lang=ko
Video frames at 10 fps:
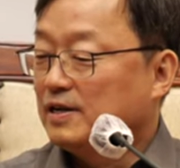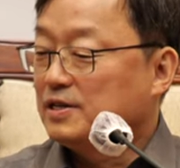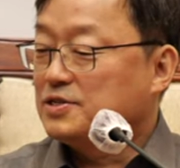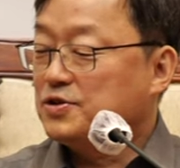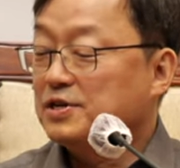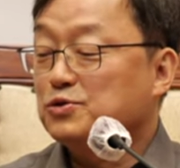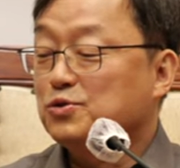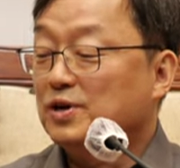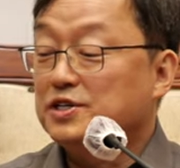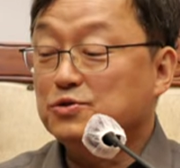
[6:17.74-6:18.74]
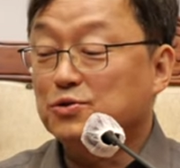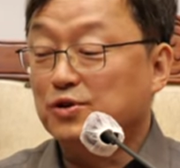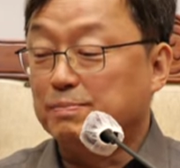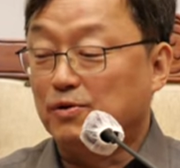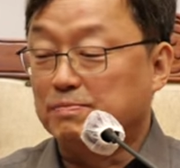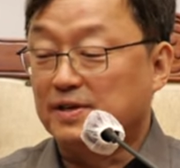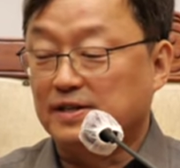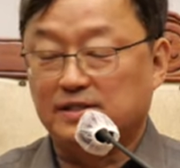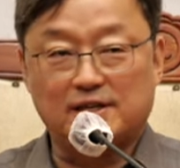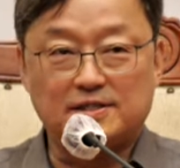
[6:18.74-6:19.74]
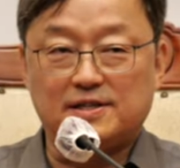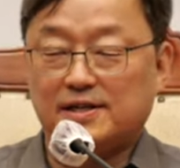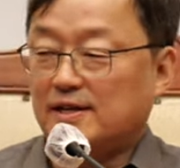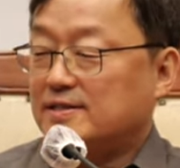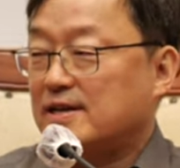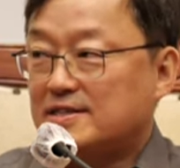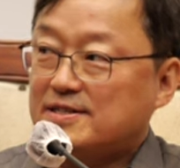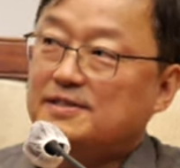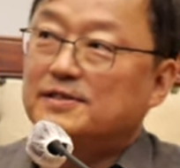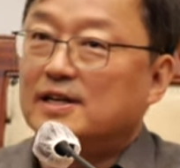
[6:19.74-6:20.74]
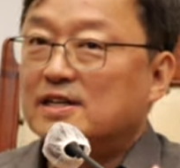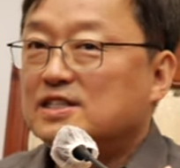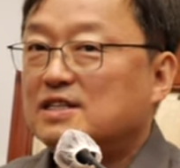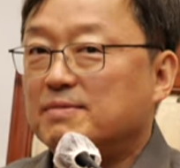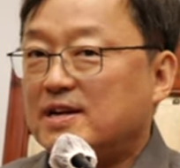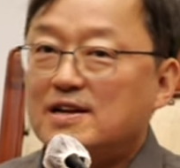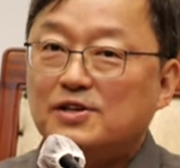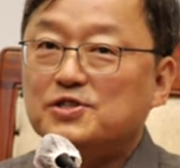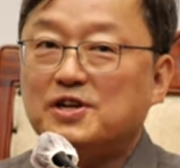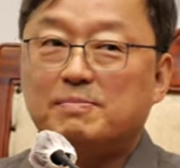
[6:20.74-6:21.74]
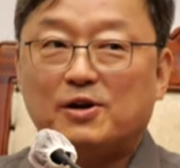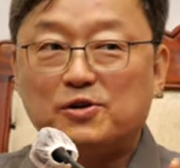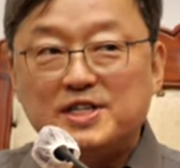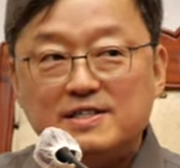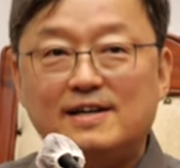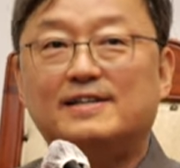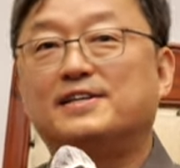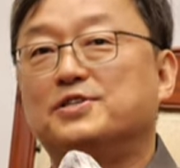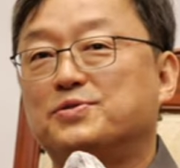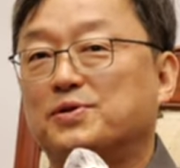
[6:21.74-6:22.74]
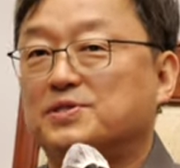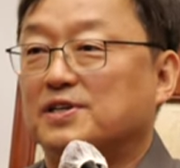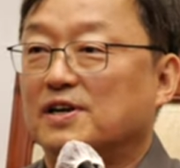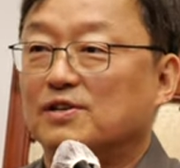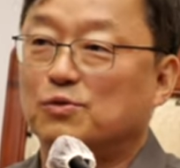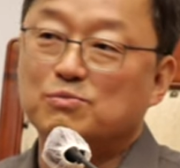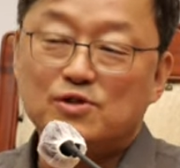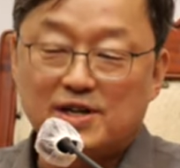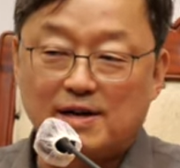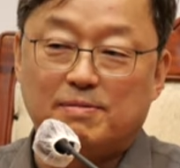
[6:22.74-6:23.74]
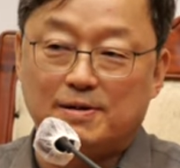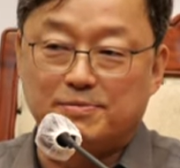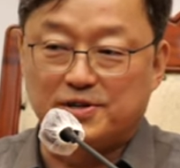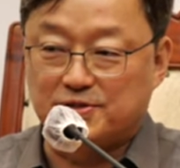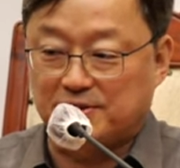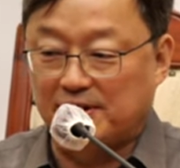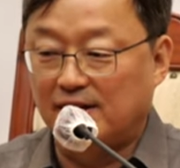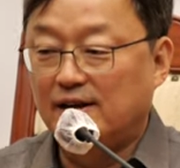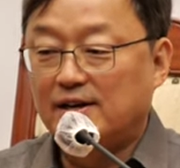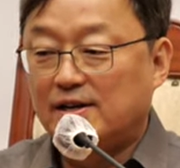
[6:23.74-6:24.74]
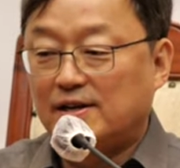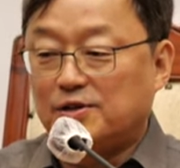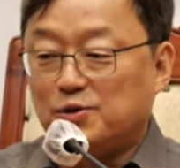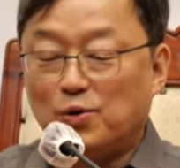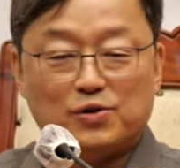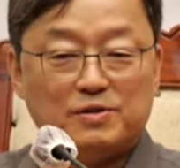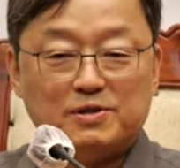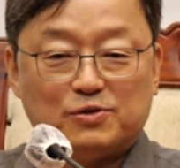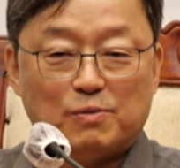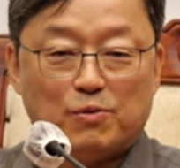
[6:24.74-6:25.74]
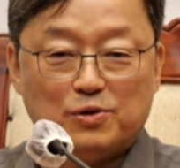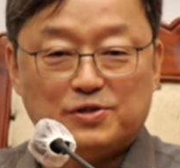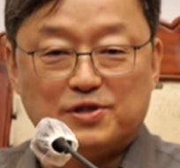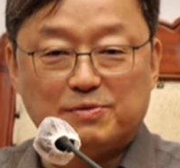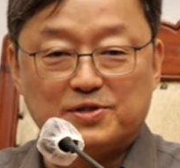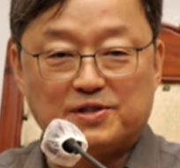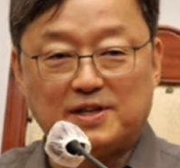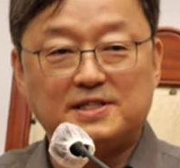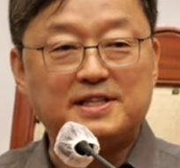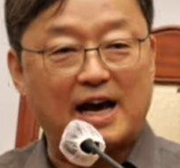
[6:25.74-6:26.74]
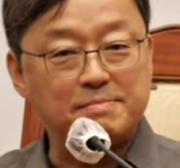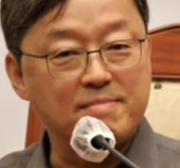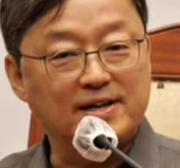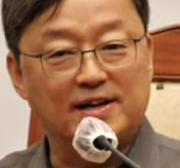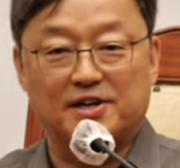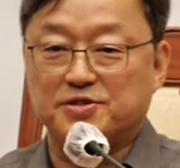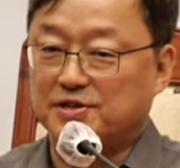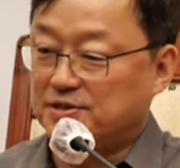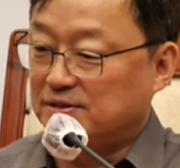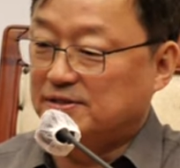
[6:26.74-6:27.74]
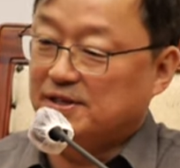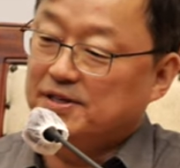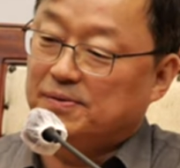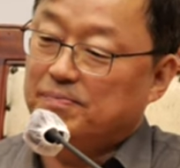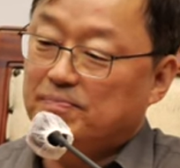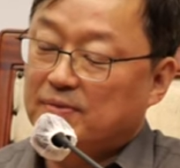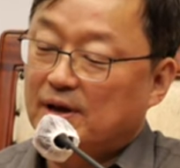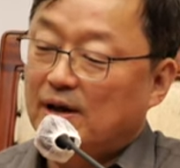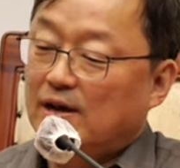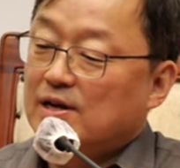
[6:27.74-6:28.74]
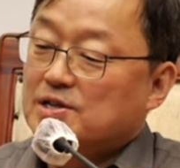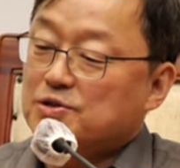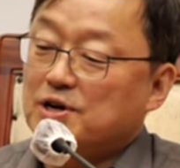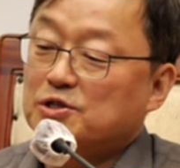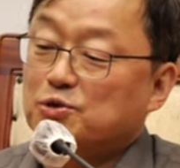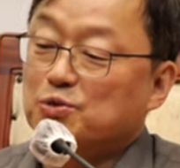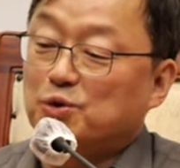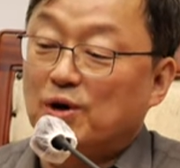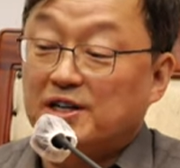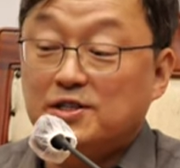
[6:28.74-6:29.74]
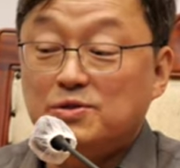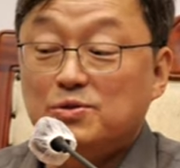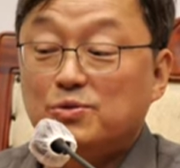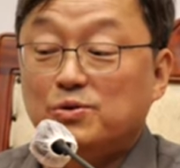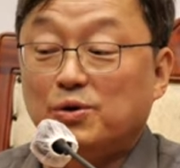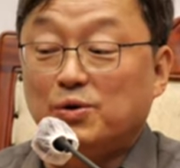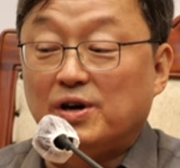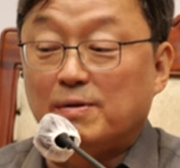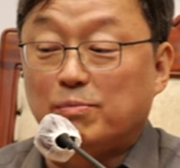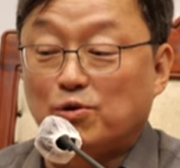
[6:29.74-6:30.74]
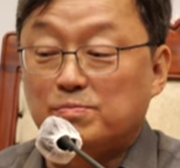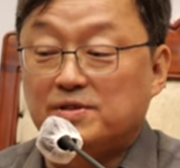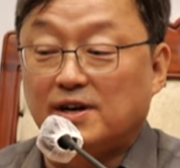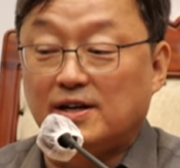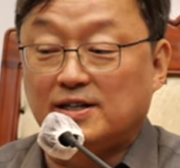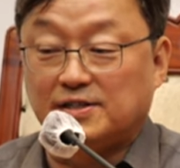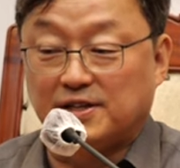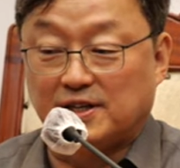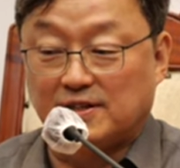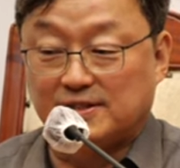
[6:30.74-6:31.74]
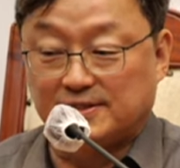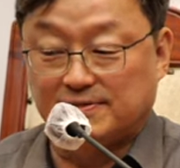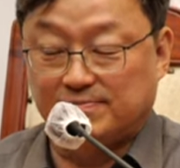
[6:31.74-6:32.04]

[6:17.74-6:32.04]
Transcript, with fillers: 서양 종교와 힌두교의 보름달, 제가 이제 사실은 11년 전에 바로 이 자리에서 제가 논문 하나 발표했을 때 이 그림을 또 보여드리면서, 그때 이제 다른 맥락에서 했었는데요. 서양 종교와 힌두교의 보름달 그리기는